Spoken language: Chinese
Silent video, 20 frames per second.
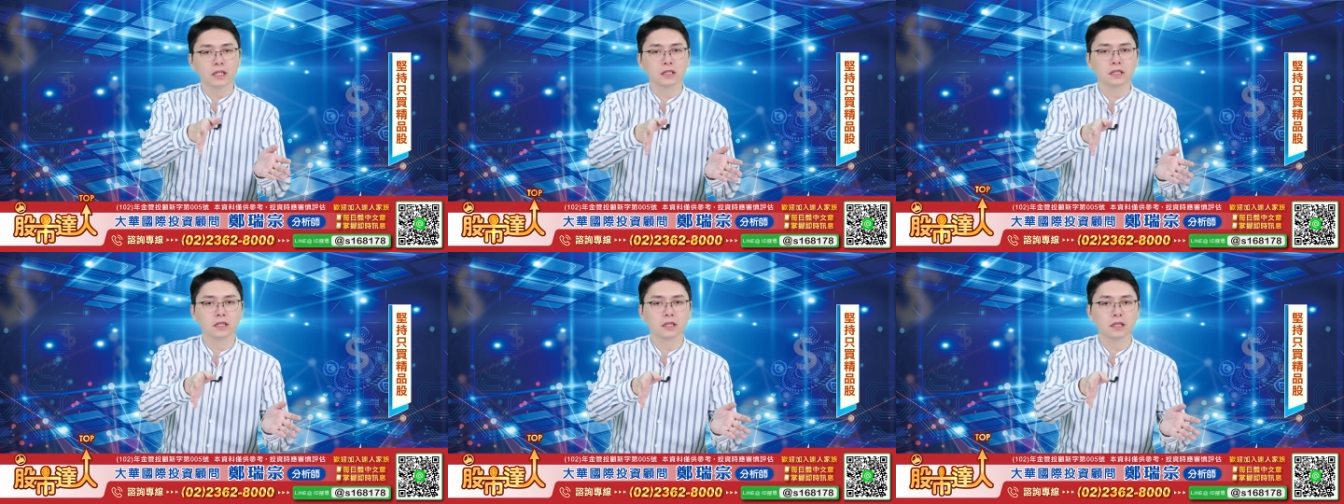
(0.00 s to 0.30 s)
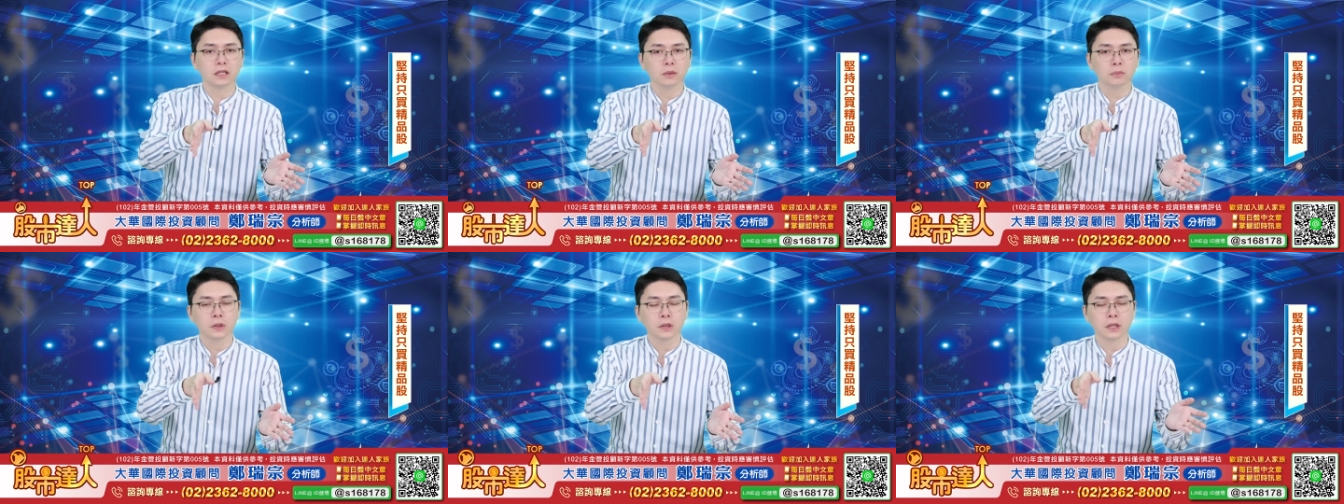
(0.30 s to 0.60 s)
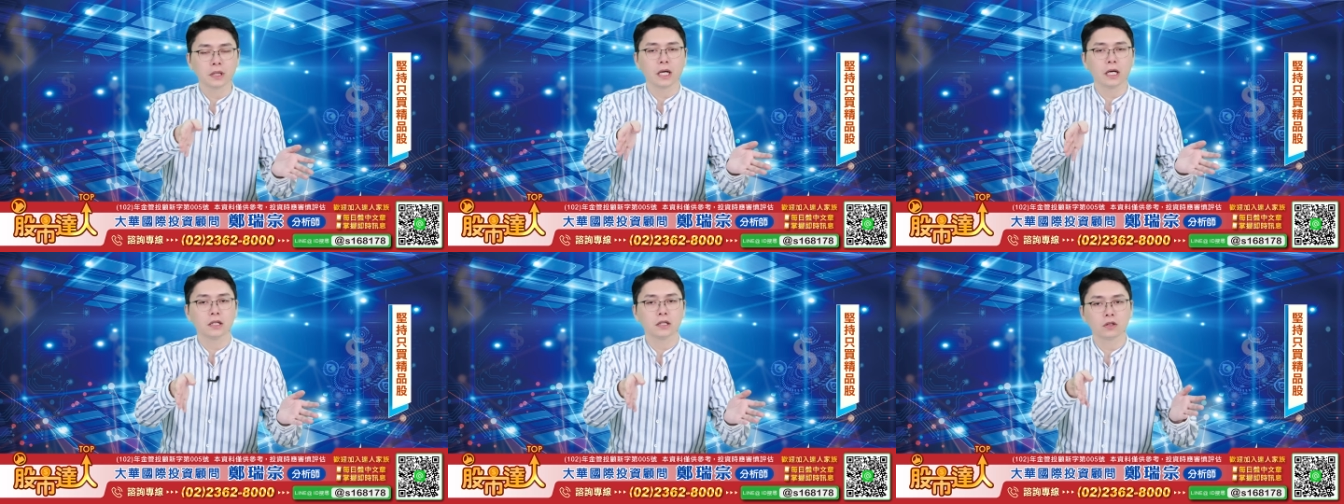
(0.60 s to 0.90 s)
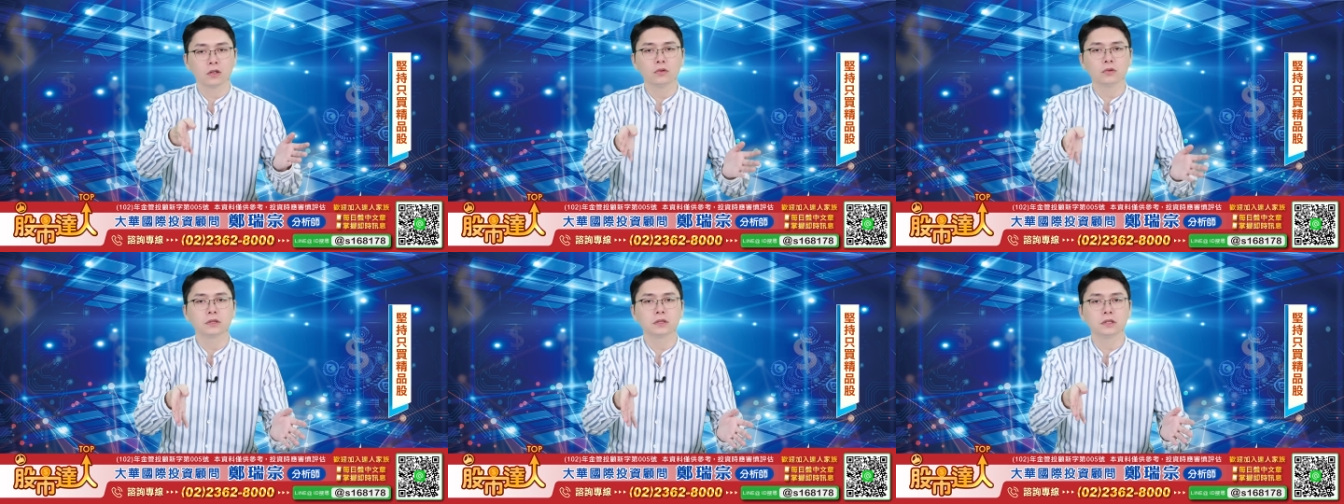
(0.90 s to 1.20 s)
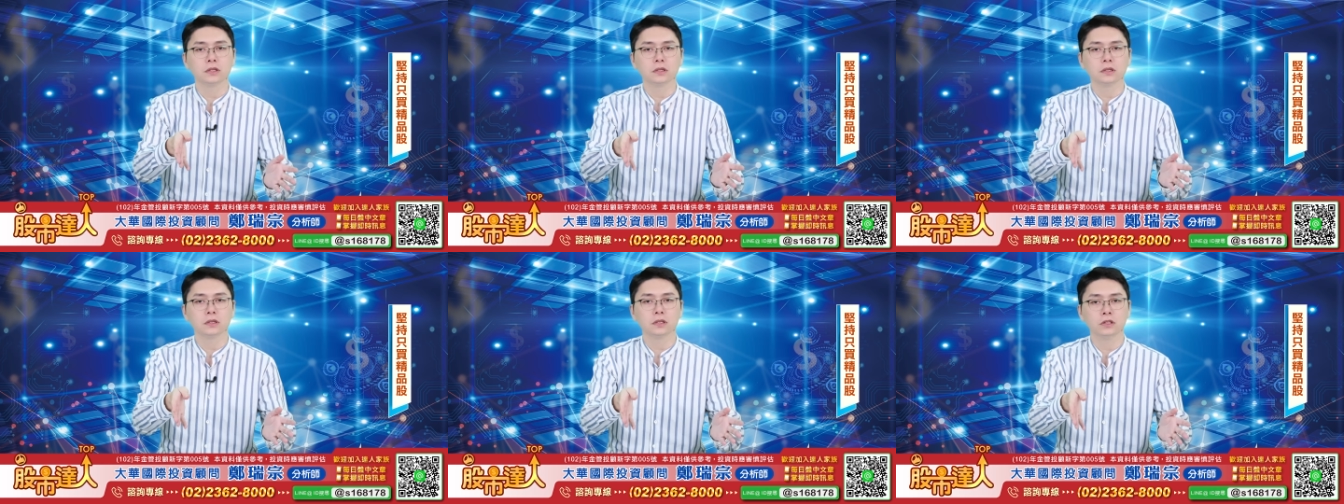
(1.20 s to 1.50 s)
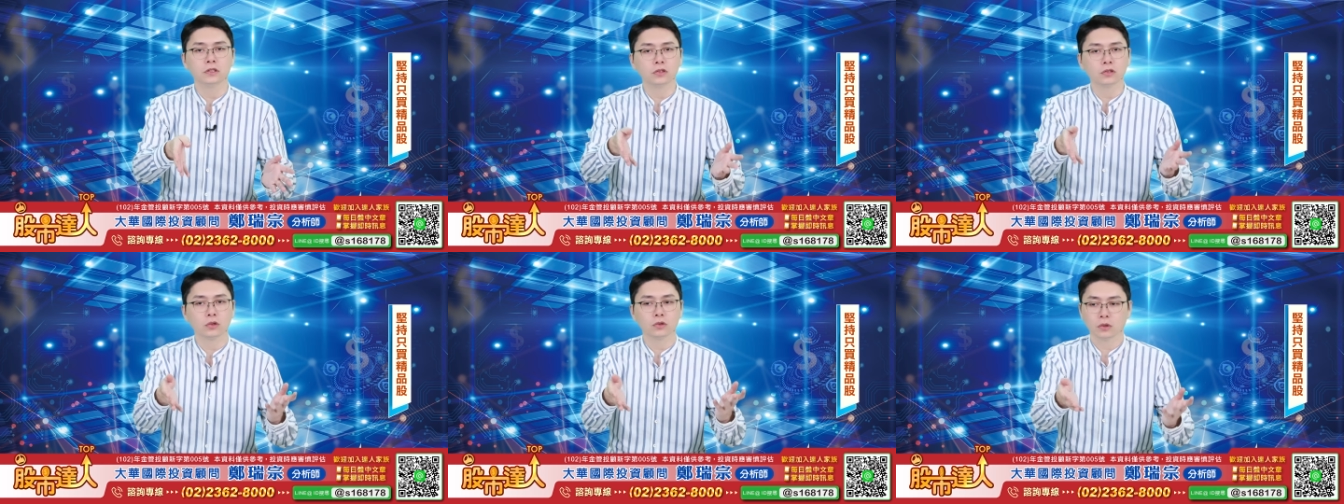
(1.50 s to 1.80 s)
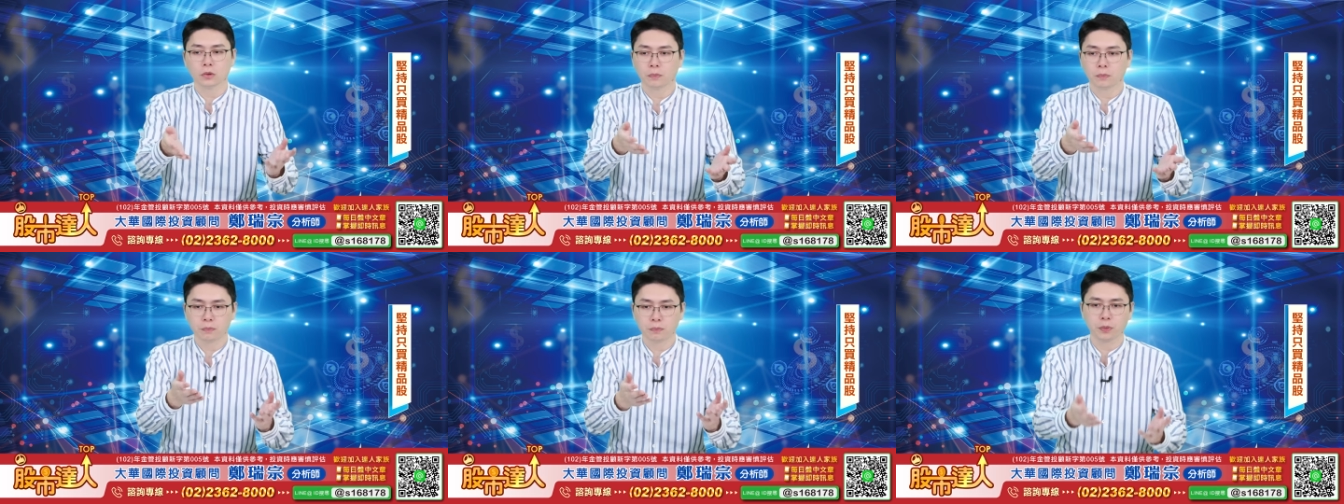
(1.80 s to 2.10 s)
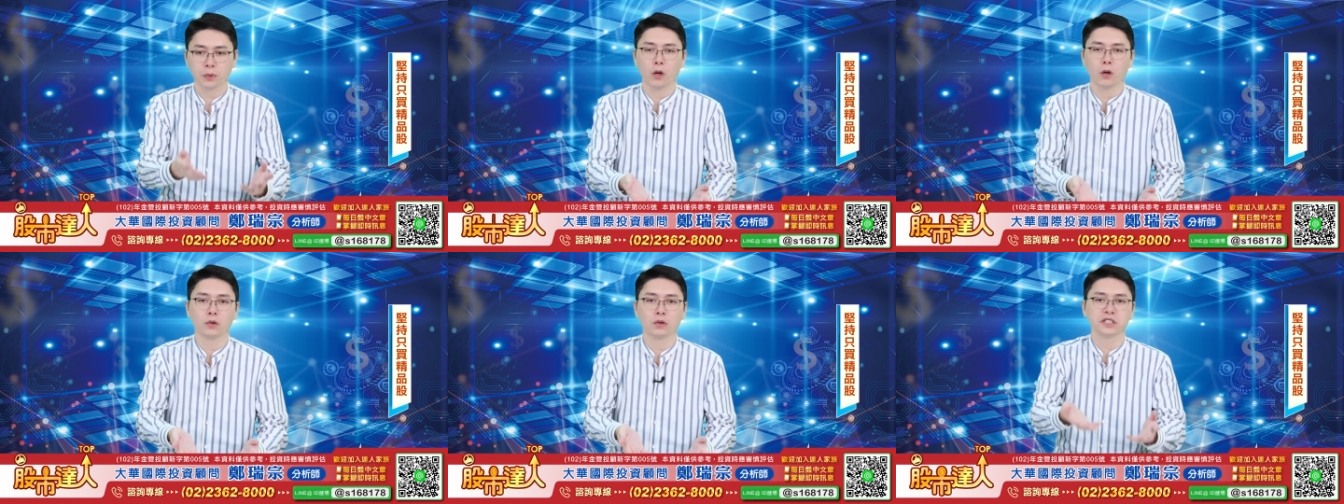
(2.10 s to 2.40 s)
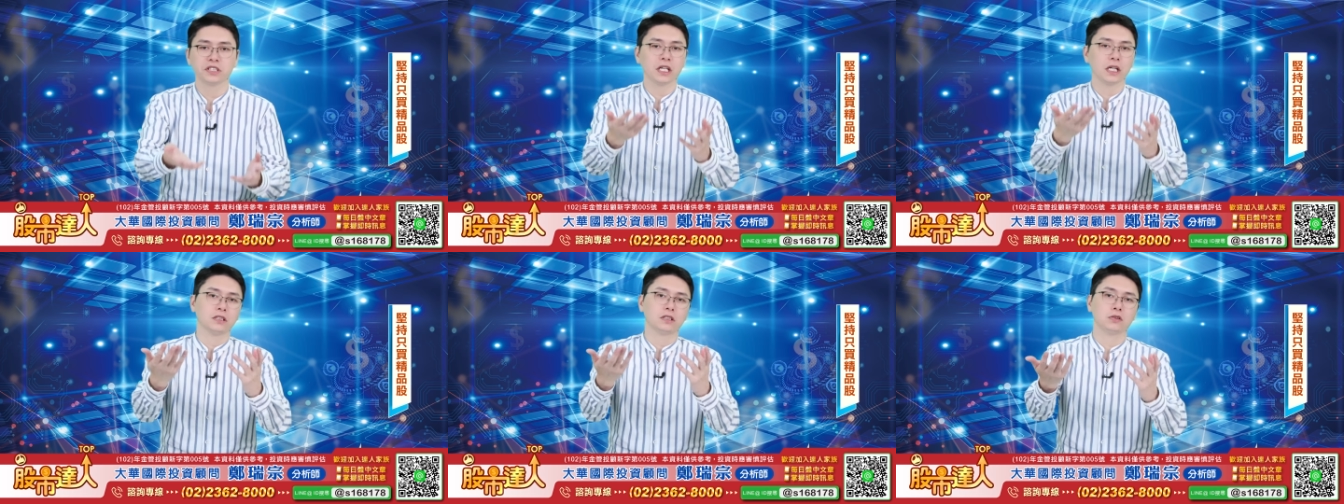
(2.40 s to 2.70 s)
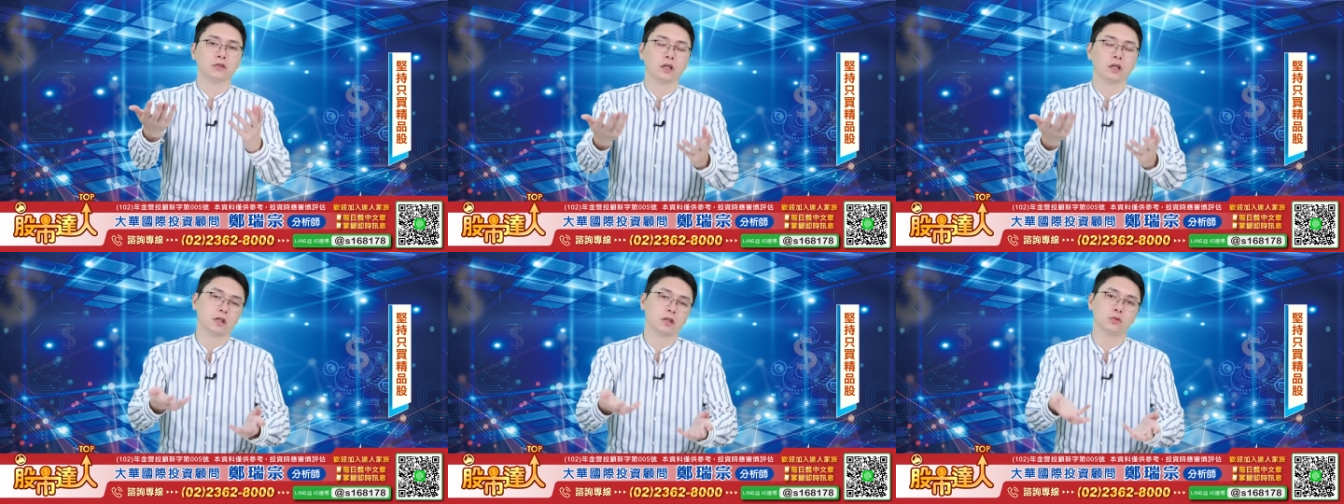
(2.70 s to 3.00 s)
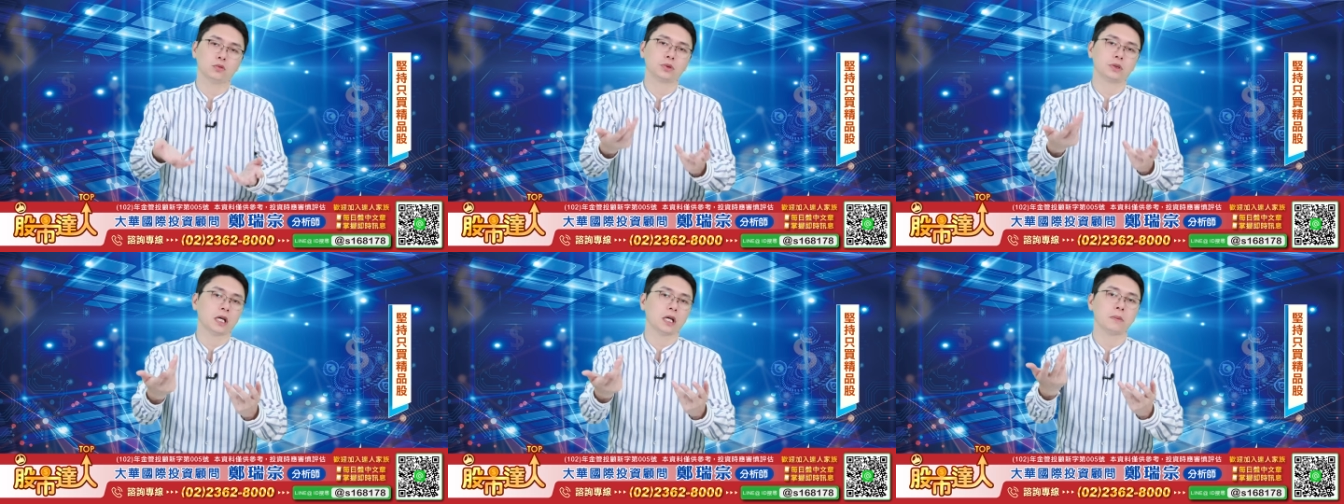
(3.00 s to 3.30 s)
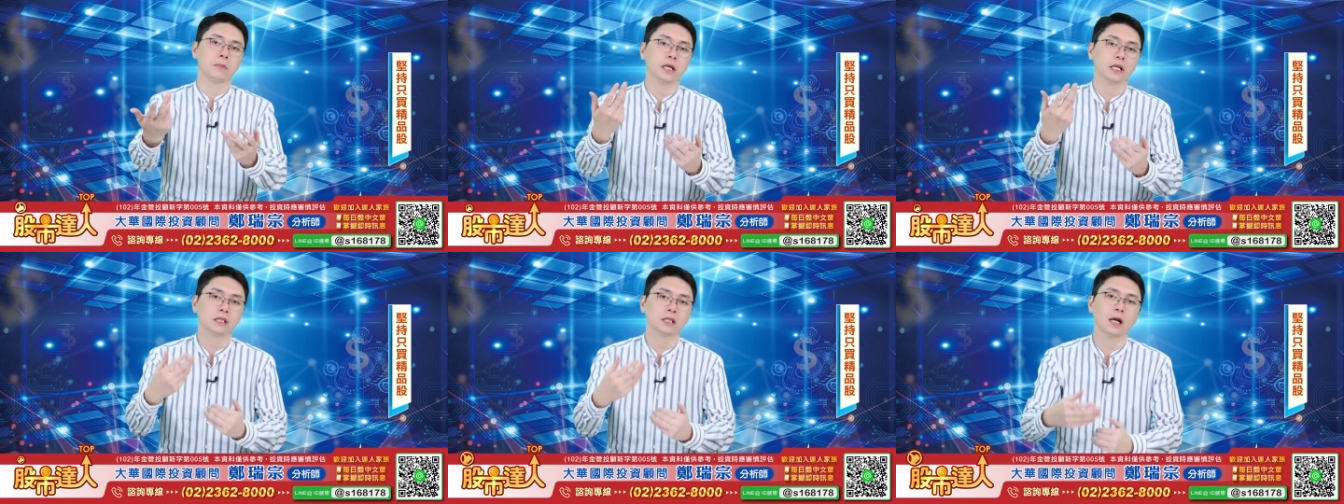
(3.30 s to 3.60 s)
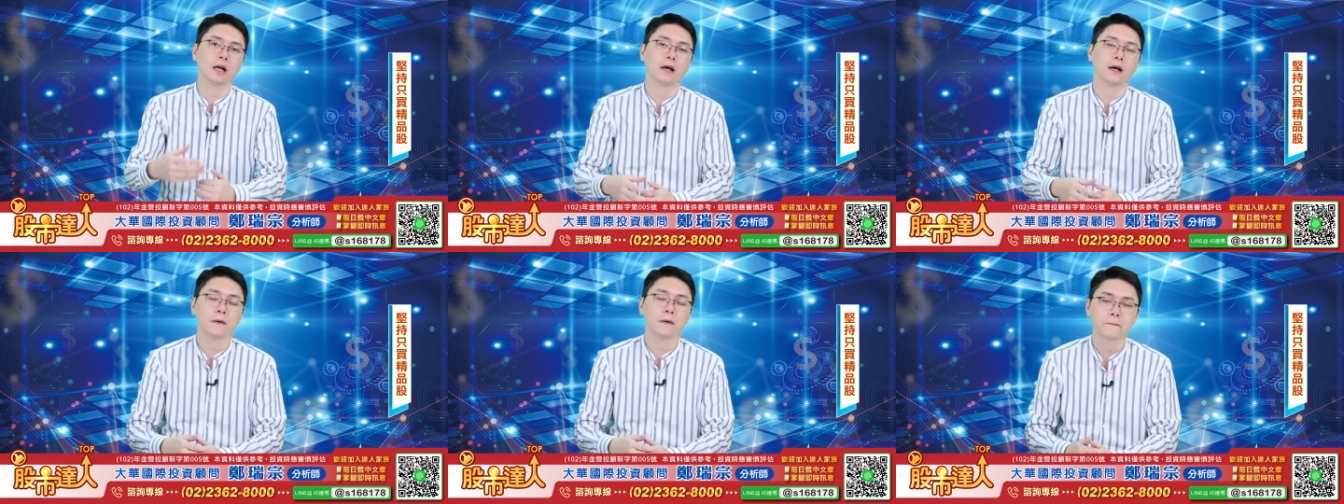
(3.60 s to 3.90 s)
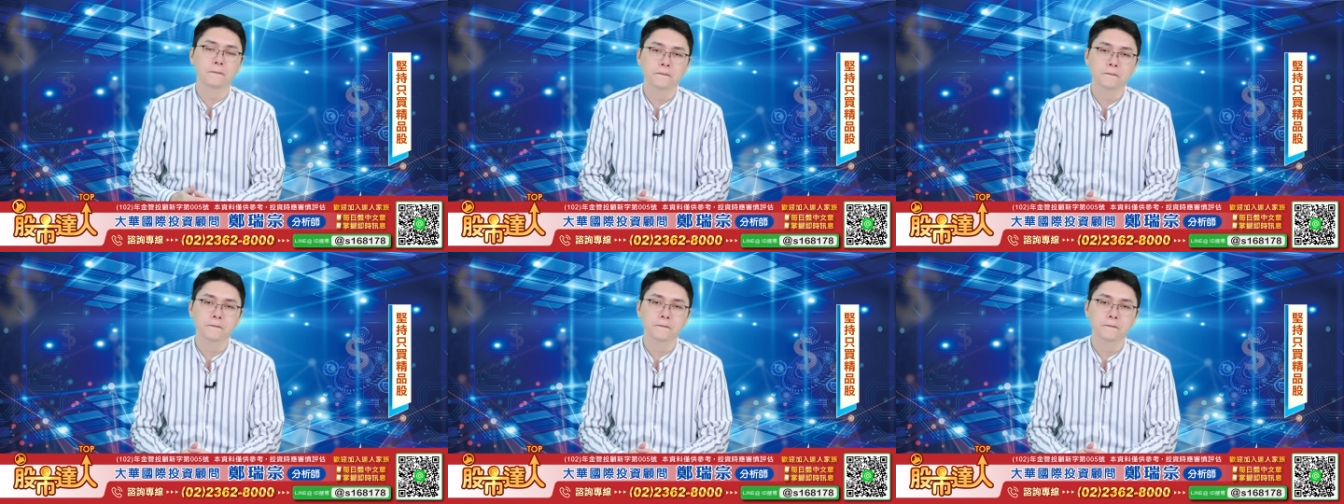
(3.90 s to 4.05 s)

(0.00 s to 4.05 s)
一些瓶盖的公司营收就嘣一下子跳个五成一倍上来。